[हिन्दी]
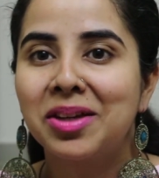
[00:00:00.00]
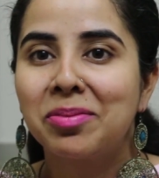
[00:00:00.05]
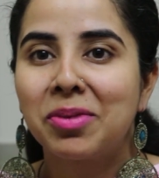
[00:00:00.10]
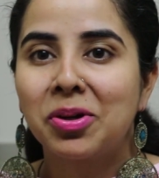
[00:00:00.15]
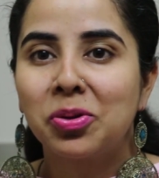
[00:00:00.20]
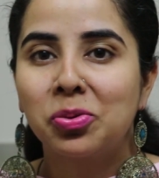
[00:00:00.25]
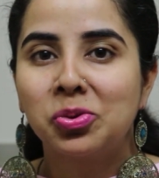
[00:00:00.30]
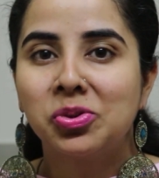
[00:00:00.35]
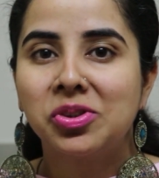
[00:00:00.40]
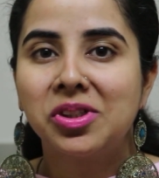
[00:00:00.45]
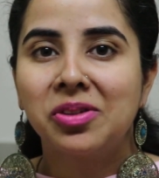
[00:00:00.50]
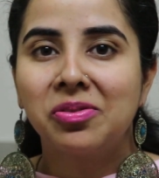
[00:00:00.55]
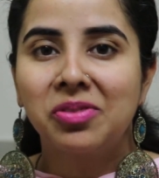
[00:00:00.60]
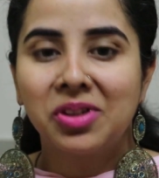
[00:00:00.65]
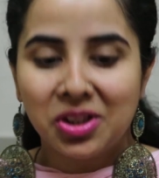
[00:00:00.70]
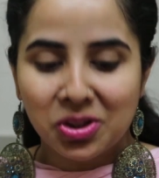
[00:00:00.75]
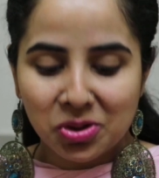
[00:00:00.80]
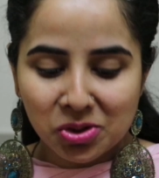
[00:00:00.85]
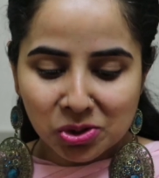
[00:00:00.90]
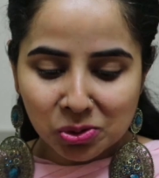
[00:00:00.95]
ये मैं उस दिन
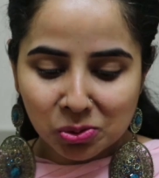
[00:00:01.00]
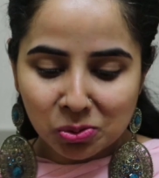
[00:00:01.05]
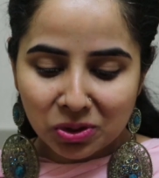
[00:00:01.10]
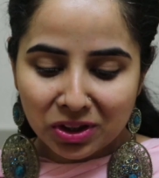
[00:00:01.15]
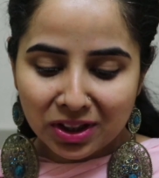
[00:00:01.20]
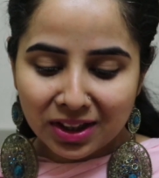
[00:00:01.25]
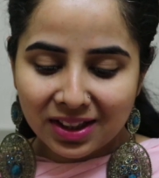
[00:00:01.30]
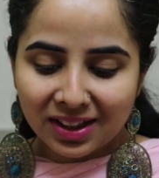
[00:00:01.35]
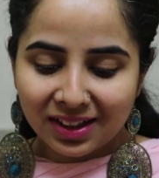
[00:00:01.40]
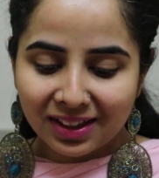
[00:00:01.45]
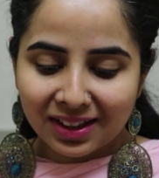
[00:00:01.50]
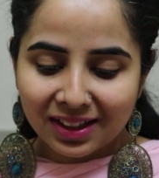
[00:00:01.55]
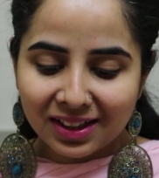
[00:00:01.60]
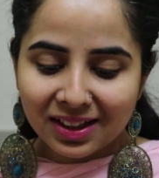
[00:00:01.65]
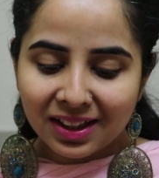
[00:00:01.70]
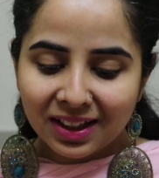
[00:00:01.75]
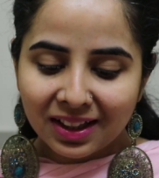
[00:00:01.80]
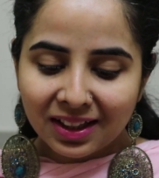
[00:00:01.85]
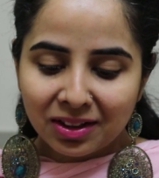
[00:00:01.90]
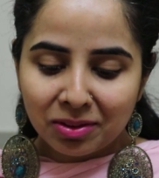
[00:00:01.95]
वीडियो शूट नहीं कर रही
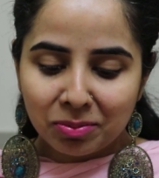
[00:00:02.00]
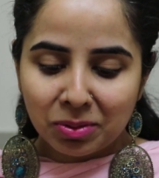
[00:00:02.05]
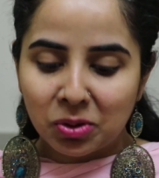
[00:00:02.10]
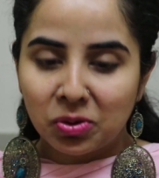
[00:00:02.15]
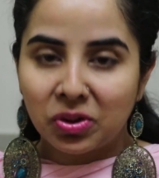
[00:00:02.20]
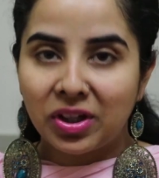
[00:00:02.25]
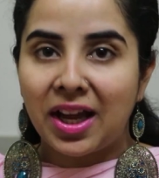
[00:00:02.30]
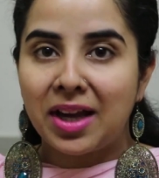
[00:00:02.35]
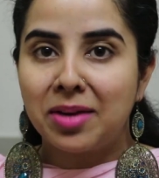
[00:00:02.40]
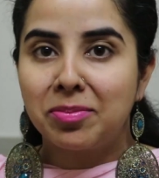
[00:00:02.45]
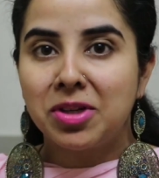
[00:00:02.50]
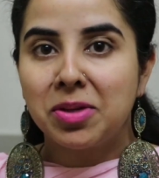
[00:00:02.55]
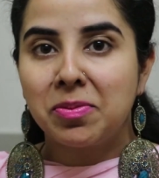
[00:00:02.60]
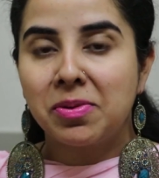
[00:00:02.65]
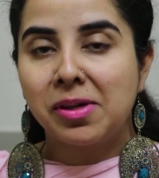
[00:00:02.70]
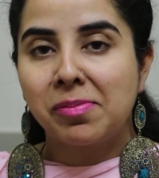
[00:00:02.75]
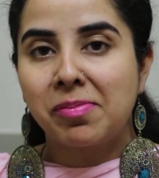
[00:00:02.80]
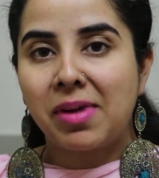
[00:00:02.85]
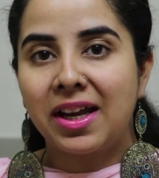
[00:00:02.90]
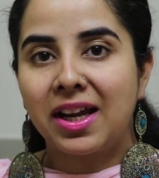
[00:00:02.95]
मेरे को टाइम नहीं
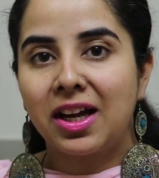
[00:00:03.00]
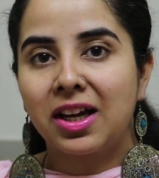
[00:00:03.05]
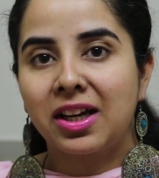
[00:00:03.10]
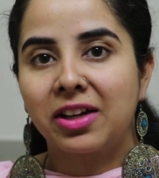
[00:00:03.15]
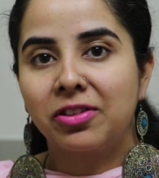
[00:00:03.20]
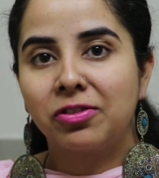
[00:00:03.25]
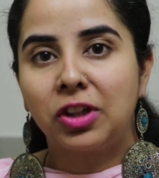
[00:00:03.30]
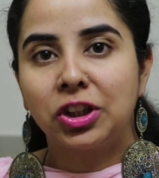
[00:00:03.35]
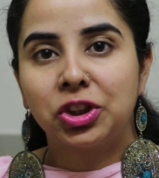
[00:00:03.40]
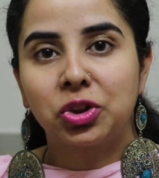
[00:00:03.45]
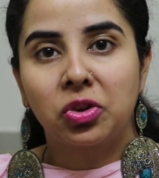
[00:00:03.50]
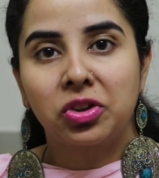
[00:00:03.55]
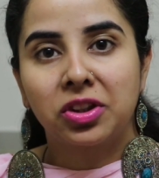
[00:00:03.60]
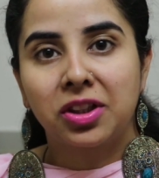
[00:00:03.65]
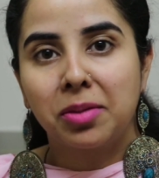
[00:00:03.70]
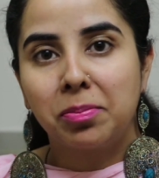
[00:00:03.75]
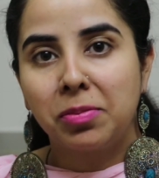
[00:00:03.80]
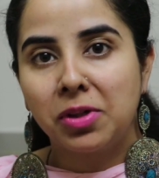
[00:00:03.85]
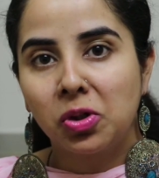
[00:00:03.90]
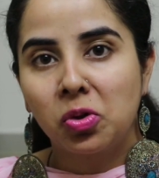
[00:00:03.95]
मिल पाया करवा चौथ
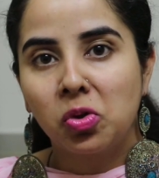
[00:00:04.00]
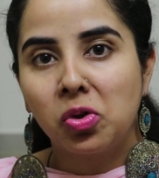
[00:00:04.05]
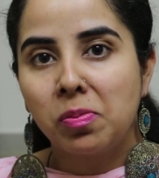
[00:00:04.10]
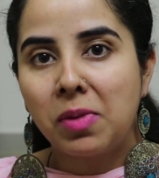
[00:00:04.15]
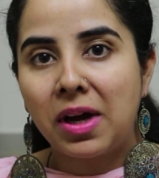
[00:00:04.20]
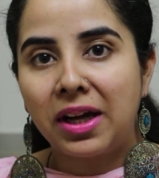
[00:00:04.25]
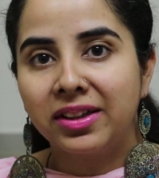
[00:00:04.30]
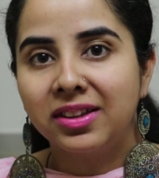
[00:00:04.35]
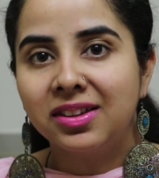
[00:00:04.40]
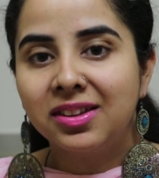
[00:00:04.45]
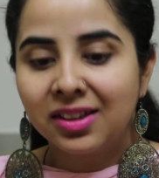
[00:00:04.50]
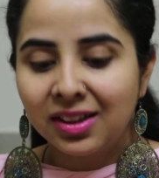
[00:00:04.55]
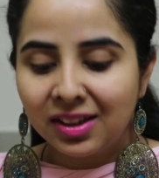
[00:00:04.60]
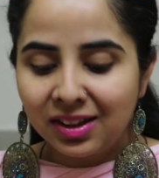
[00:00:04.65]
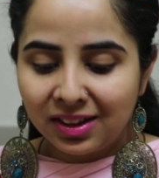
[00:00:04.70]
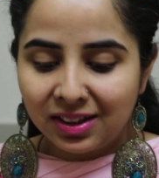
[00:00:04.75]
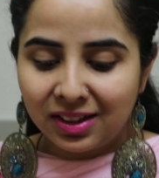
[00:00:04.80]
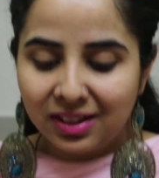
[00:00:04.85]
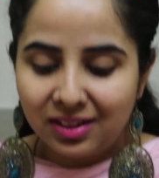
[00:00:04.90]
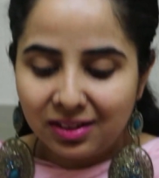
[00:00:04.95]
के बिल्कुल बाद
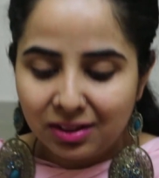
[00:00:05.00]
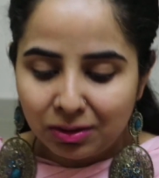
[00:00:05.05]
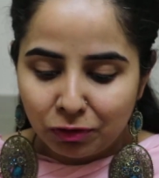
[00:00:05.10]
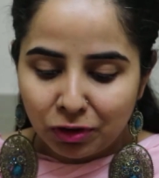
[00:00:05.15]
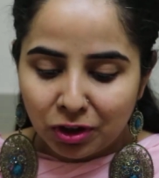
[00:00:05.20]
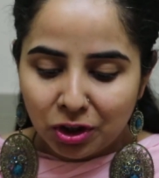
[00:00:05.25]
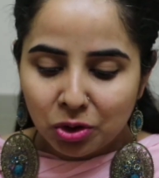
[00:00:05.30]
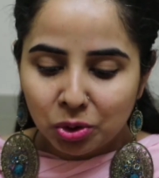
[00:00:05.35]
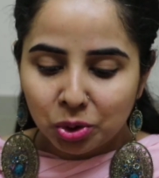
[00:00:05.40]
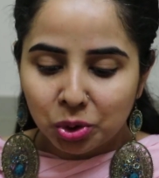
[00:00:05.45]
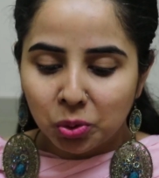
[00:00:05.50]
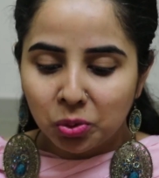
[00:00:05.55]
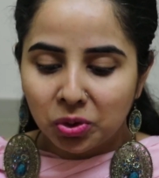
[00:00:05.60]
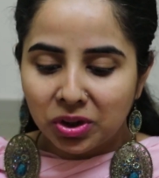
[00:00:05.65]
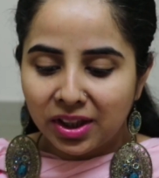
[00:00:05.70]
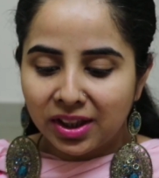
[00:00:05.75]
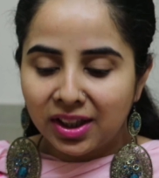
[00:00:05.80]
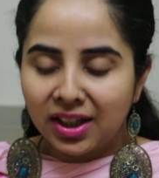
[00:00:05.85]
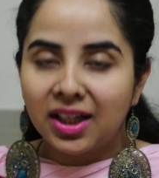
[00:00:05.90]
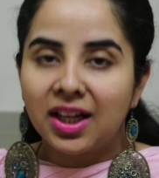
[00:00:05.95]
वीडियो शूट
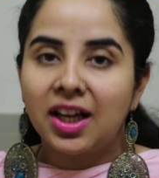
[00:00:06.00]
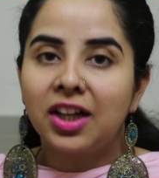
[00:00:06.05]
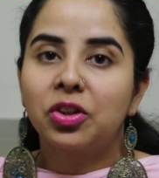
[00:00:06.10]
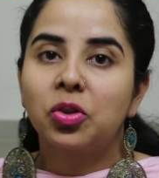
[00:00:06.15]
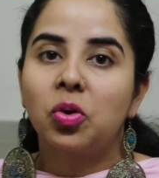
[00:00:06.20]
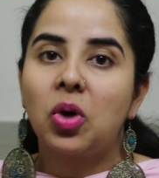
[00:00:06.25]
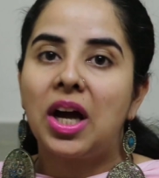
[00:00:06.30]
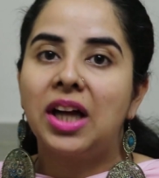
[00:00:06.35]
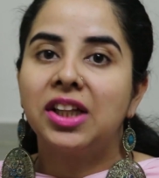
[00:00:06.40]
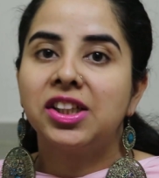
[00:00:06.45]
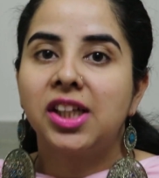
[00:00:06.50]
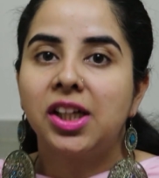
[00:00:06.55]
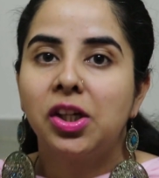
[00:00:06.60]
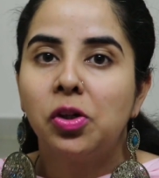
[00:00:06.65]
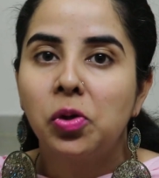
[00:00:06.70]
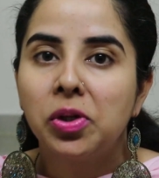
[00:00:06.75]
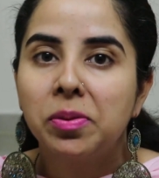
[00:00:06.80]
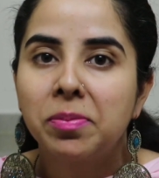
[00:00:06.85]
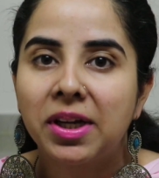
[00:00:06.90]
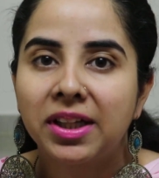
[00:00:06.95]
करने का तो आज
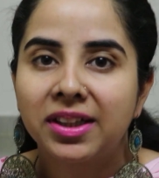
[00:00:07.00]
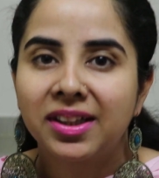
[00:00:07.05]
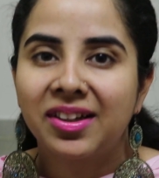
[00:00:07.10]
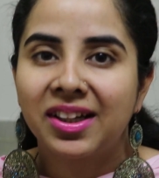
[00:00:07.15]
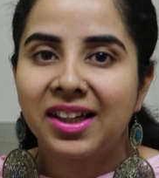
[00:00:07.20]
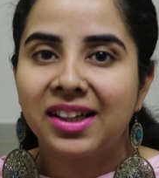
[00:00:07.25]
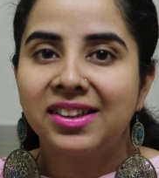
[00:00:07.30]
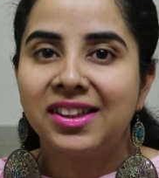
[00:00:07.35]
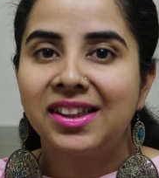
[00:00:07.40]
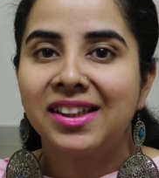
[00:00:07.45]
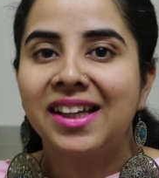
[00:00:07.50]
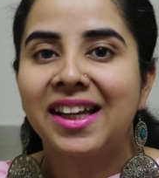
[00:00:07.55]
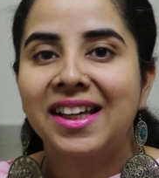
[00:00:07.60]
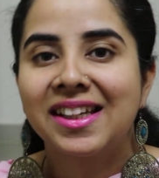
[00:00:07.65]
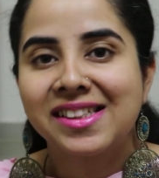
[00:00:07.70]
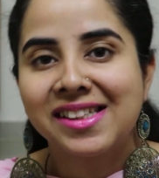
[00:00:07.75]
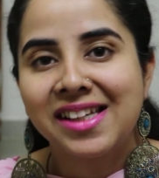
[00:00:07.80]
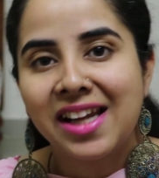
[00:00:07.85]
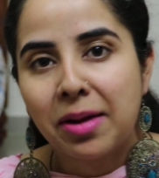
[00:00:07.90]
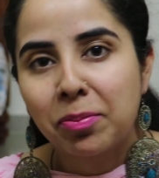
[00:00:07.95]
अहोई माता का दिन है
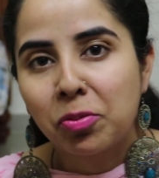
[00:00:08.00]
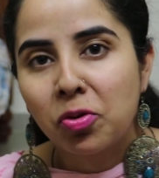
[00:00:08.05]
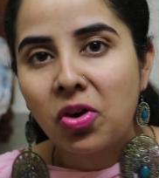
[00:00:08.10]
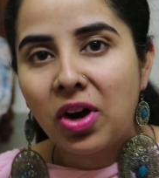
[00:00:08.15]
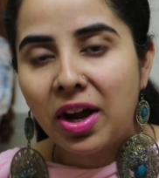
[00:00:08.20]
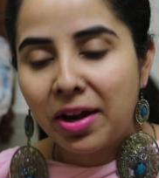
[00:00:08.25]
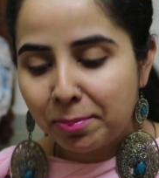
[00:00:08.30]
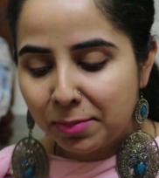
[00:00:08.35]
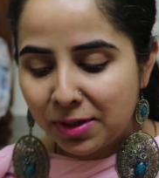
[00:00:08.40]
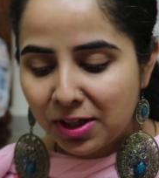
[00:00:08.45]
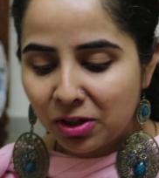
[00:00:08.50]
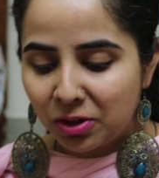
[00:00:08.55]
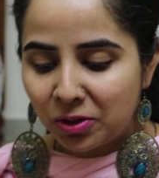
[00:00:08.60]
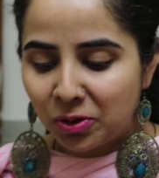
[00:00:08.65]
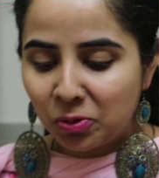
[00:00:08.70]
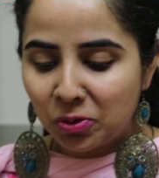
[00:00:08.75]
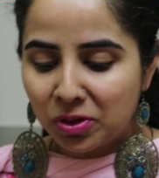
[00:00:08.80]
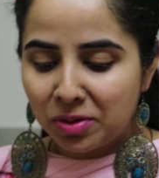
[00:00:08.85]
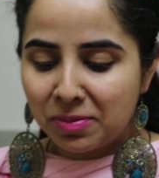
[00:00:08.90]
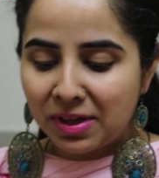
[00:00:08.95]
इसलिए आपको हैप्पी
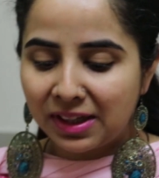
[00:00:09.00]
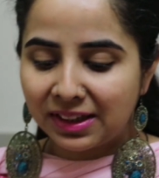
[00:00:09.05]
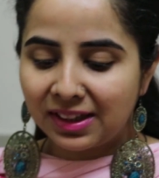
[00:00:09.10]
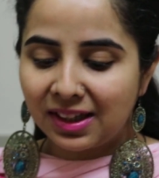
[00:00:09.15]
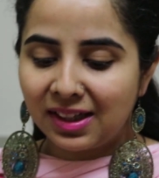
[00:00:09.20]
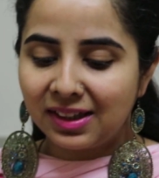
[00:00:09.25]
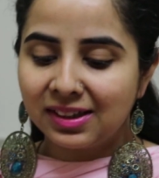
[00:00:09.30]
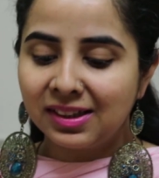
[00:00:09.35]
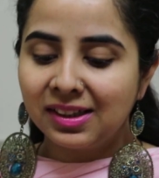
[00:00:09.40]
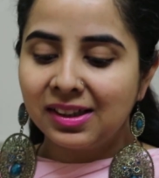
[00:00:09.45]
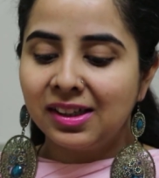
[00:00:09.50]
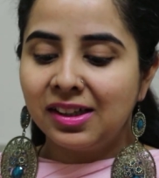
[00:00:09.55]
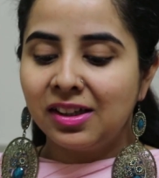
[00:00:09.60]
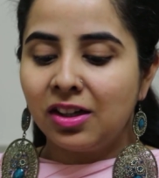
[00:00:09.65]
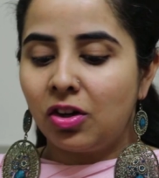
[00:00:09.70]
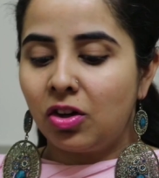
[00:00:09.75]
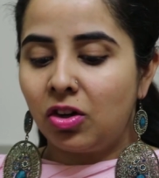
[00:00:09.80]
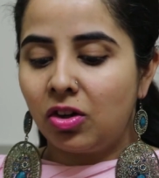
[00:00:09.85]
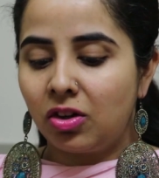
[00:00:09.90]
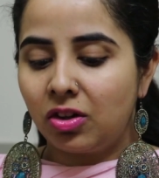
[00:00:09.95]
अहोई माता
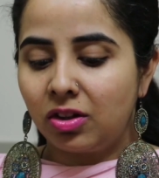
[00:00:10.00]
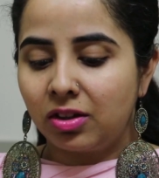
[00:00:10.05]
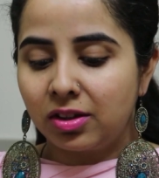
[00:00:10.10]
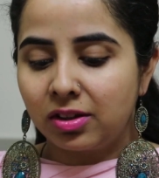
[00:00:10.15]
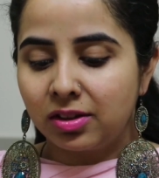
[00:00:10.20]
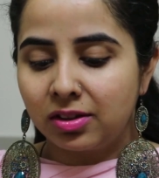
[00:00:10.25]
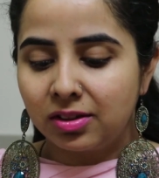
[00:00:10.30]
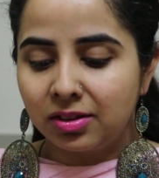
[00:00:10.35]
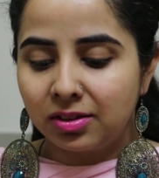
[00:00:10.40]
और